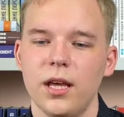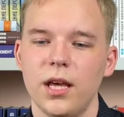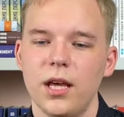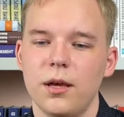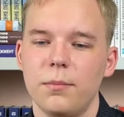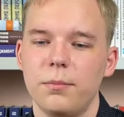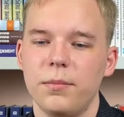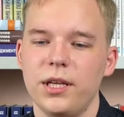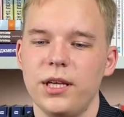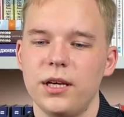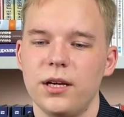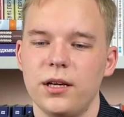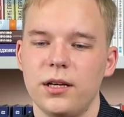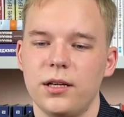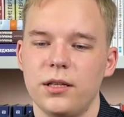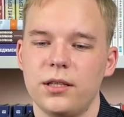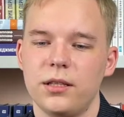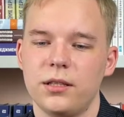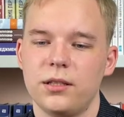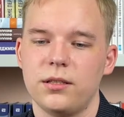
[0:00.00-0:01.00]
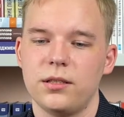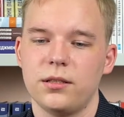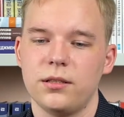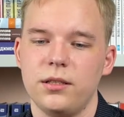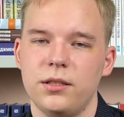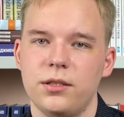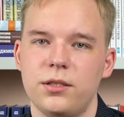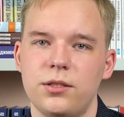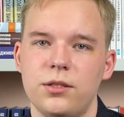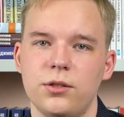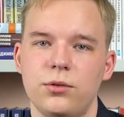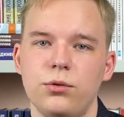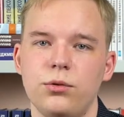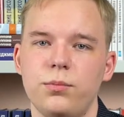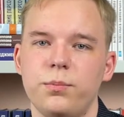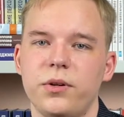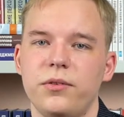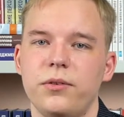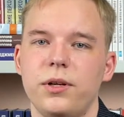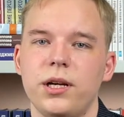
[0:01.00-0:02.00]
Меня этот
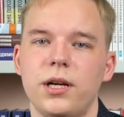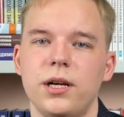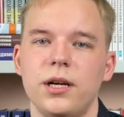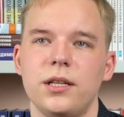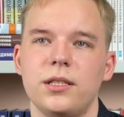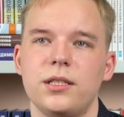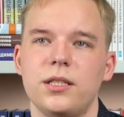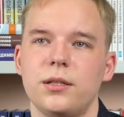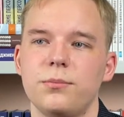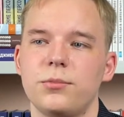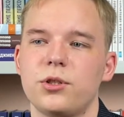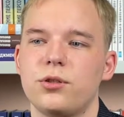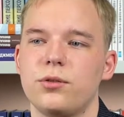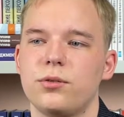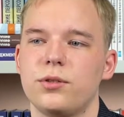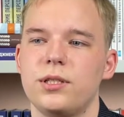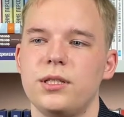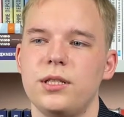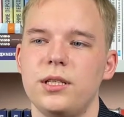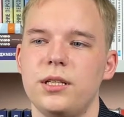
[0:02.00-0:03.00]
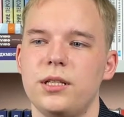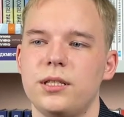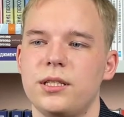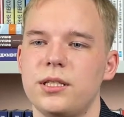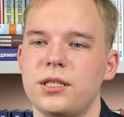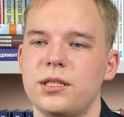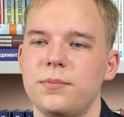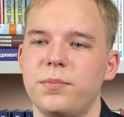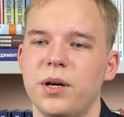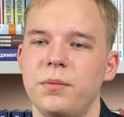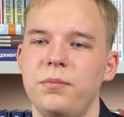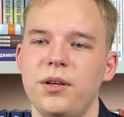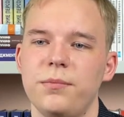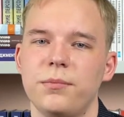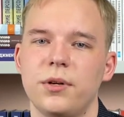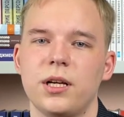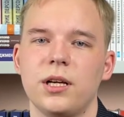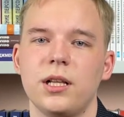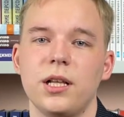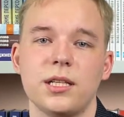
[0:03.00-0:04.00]
институт привлекает тем, что здесь
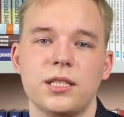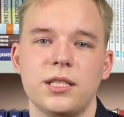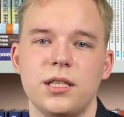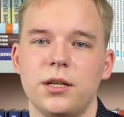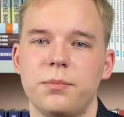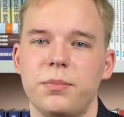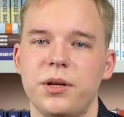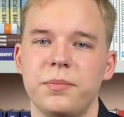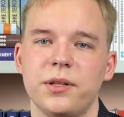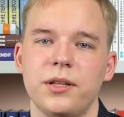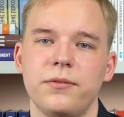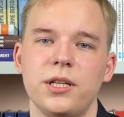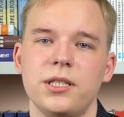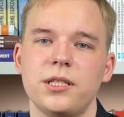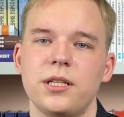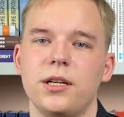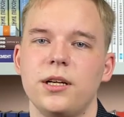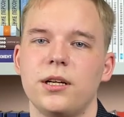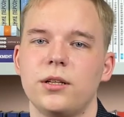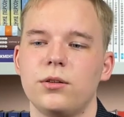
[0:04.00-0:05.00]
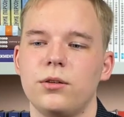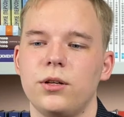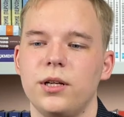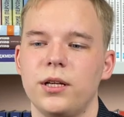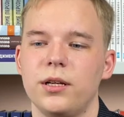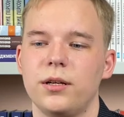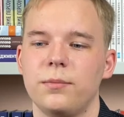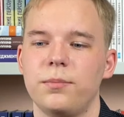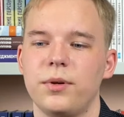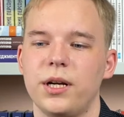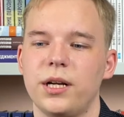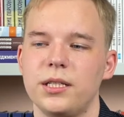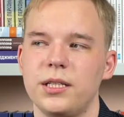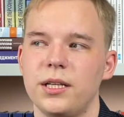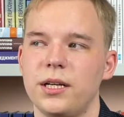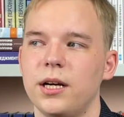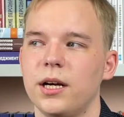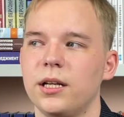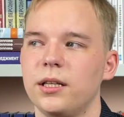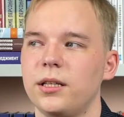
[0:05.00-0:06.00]
помимо классных преподавателей, которые
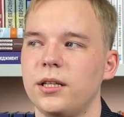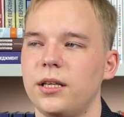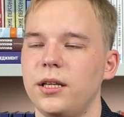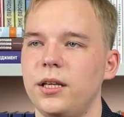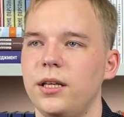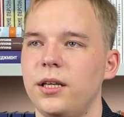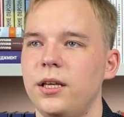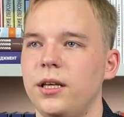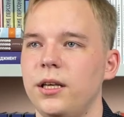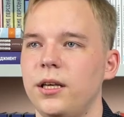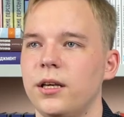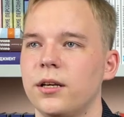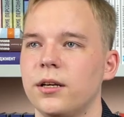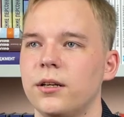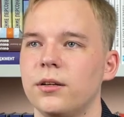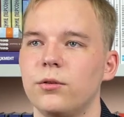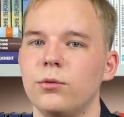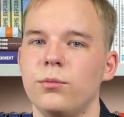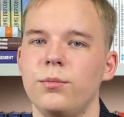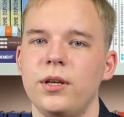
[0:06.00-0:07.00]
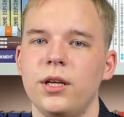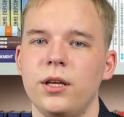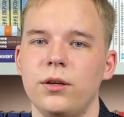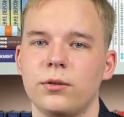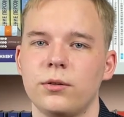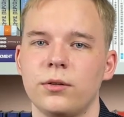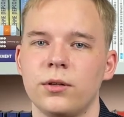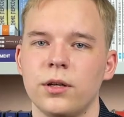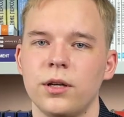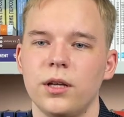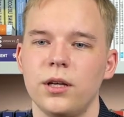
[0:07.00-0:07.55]
практиканты и умеют